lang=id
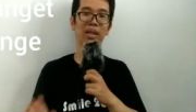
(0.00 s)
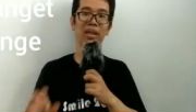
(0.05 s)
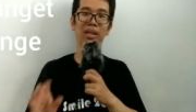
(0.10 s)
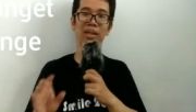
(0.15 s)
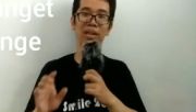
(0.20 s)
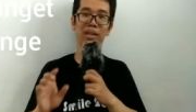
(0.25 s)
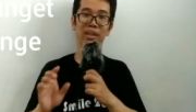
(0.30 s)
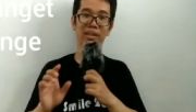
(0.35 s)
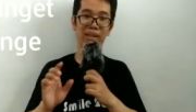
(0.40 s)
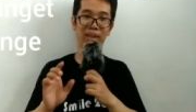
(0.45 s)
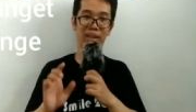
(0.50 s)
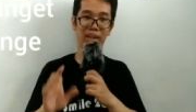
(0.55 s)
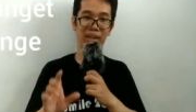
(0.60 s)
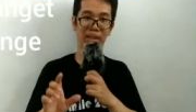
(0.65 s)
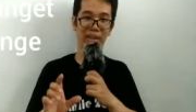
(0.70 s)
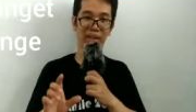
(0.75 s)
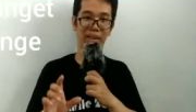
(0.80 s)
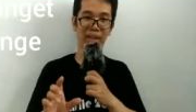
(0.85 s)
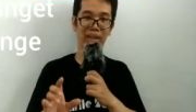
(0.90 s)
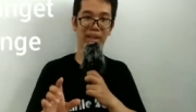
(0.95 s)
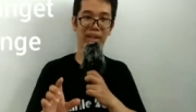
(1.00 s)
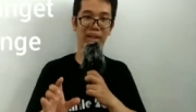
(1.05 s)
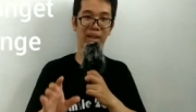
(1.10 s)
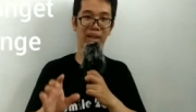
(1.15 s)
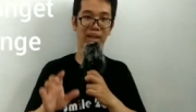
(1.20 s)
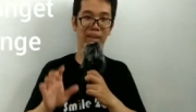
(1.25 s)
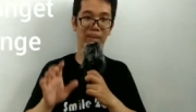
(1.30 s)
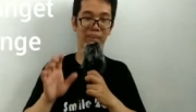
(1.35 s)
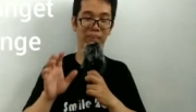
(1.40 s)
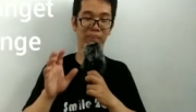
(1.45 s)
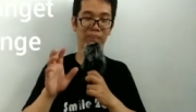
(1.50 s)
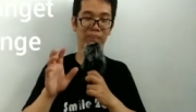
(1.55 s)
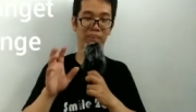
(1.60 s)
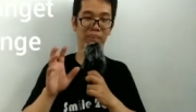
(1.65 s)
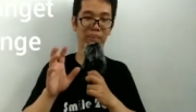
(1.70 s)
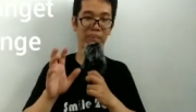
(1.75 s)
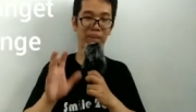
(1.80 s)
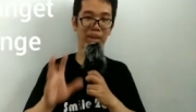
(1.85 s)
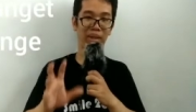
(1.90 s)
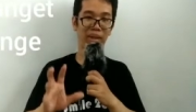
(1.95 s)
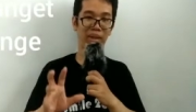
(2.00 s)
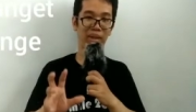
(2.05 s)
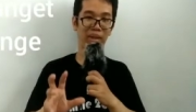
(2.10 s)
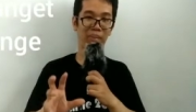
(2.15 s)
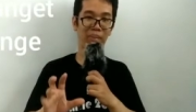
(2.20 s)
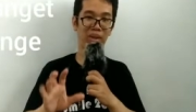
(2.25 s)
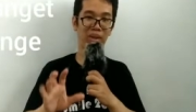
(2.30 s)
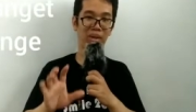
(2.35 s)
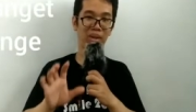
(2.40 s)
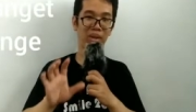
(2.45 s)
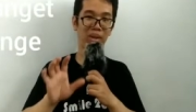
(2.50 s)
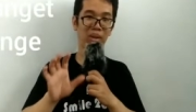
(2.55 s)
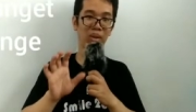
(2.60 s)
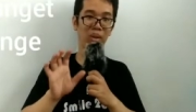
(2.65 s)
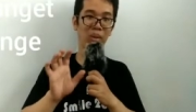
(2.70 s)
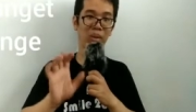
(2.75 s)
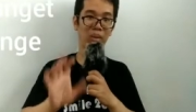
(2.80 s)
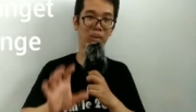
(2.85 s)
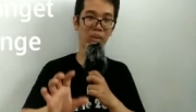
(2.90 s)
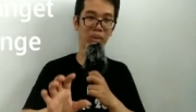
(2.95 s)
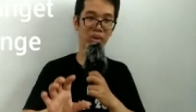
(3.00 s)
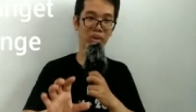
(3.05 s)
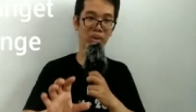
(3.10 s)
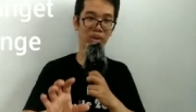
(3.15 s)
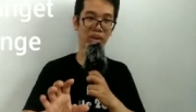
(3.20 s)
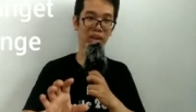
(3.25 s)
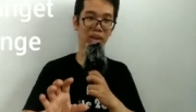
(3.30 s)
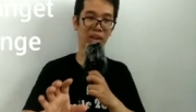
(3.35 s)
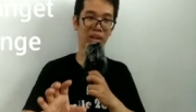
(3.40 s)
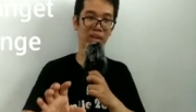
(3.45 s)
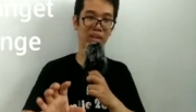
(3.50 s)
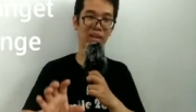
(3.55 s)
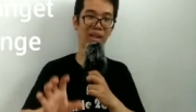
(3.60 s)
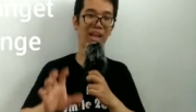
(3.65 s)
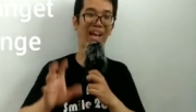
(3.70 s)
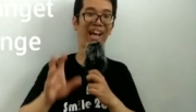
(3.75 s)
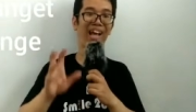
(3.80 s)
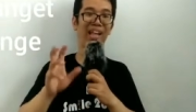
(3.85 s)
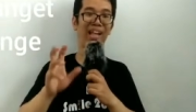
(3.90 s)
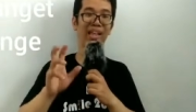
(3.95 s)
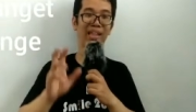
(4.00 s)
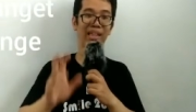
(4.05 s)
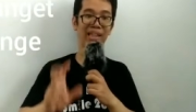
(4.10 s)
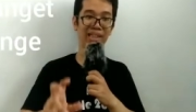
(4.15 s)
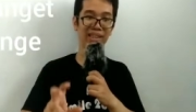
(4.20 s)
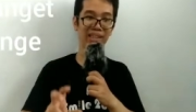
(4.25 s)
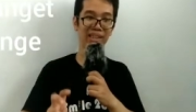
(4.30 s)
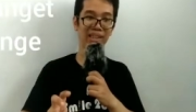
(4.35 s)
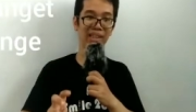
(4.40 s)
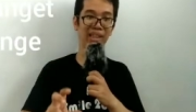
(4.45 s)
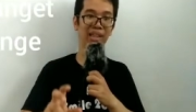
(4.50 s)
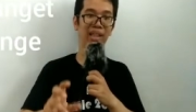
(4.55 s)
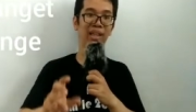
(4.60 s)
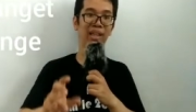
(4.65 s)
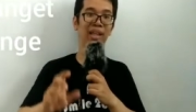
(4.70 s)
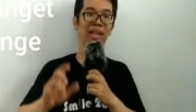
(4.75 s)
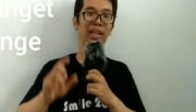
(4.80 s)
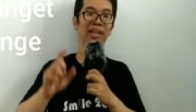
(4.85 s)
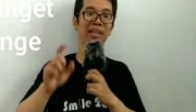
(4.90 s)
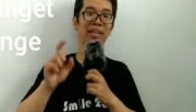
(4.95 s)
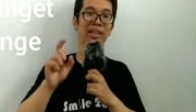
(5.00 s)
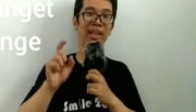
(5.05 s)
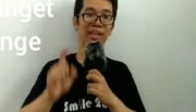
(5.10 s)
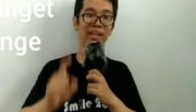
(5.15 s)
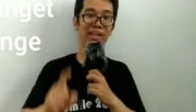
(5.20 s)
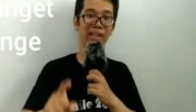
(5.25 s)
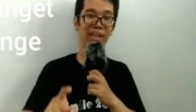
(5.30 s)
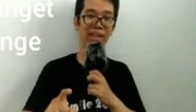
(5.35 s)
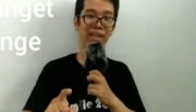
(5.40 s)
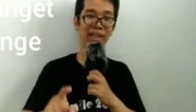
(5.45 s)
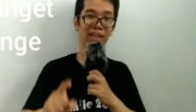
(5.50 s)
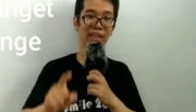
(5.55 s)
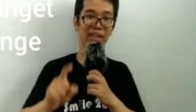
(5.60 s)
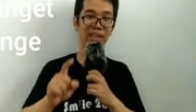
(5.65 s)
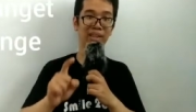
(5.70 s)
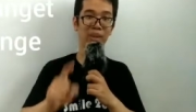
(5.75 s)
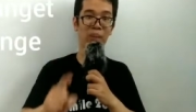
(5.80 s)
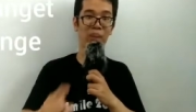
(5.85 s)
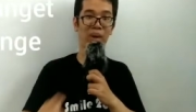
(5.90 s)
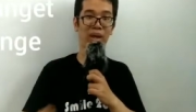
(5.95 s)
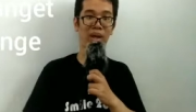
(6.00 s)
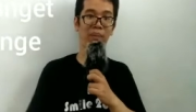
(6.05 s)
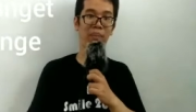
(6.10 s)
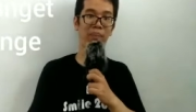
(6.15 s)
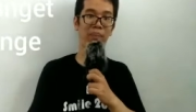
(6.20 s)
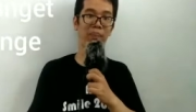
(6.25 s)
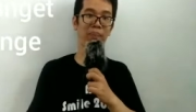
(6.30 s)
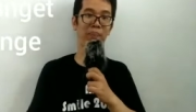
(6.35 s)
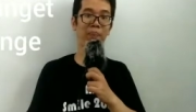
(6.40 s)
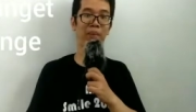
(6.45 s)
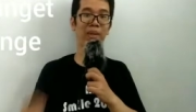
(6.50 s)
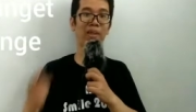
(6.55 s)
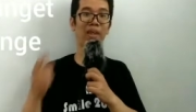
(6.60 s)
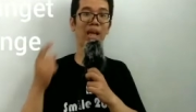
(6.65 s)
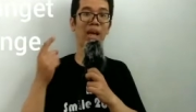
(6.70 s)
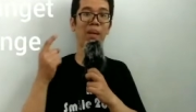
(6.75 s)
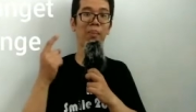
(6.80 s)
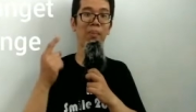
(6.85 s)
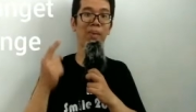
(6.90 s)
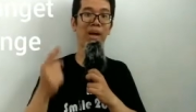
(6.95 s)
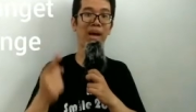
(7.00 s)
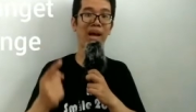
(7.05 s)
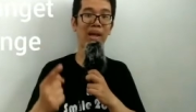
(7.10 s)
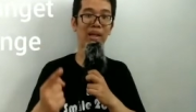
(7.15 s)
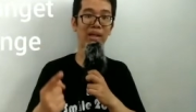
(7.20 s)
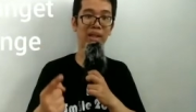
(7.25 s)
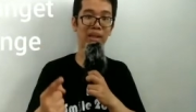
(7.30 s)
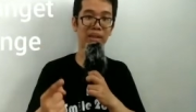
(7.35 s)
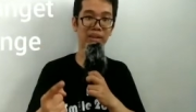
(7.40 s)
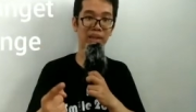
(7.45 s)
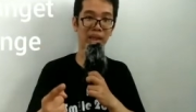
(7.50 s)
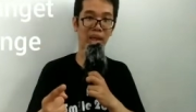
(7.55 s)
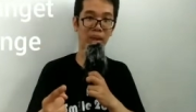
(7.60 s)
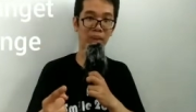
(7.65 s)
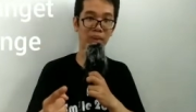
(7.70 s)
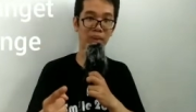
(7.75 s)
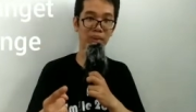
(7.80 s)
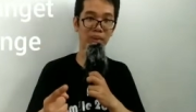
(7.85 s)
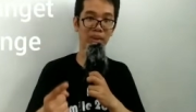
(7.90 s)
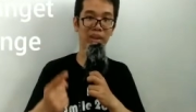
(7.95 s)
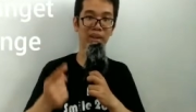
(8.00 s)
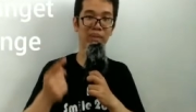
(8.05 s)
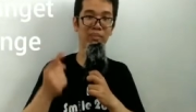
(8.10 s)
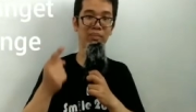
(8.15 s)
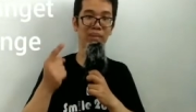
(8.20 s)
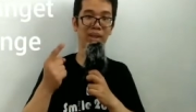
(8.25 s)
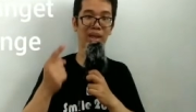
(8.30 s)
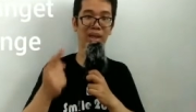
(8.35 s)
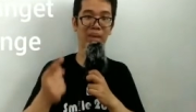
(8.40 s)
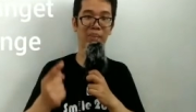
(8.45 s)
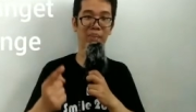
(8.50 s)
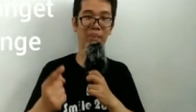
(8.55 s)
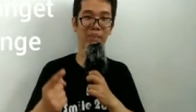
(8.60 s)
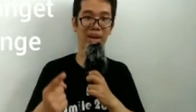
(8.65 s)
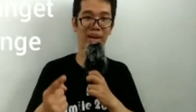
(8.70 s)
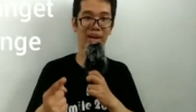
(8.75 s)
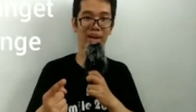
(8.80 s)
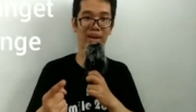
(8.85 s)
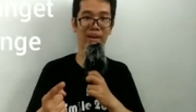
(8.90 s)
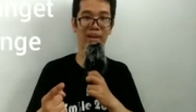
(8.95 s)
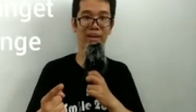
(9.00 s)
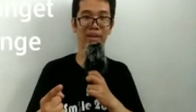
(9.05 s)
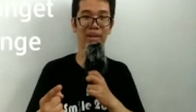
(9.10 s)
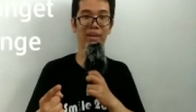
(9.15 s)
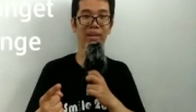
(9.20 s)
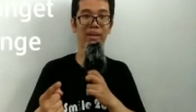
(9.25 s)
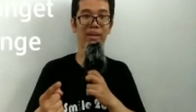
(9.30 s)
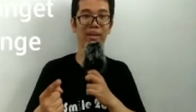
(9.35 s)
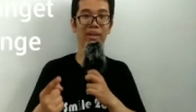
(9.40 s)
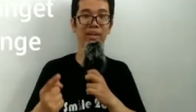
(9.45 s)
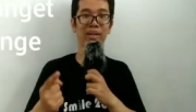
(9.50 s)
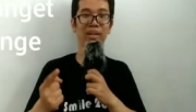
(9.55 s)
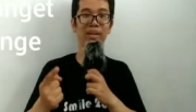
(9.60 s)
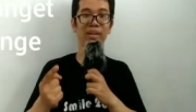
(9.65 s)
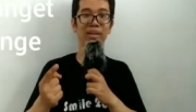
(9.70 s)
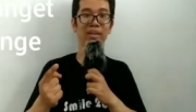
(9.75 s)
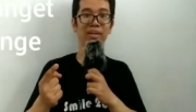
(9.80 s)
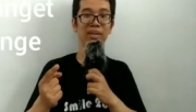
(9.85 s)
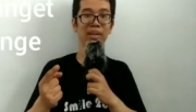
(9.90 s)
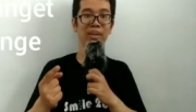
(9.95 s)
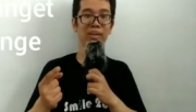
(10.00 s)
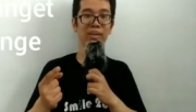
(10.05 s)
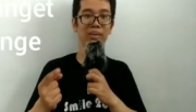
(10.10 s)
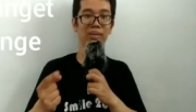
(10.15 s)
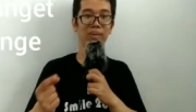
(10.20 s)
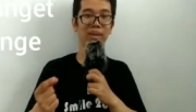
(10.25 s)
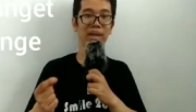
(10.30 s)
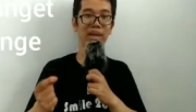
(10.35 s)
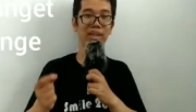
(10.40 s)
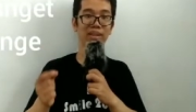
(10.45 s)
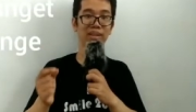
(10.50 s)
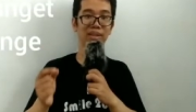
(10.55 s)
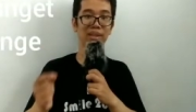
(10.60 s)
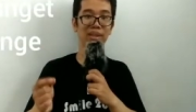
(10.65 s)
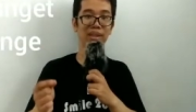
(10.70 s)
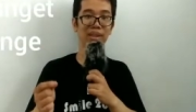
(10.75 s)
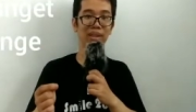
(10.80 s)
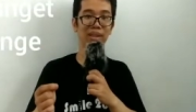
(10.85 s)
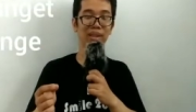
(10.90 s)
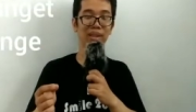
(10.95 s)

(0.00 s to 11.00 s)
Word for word: yang terkenal karena mereka melakukan cockroach challenge alias tantangan kecewa. Alex Aung dari Myanmar dia itu kasih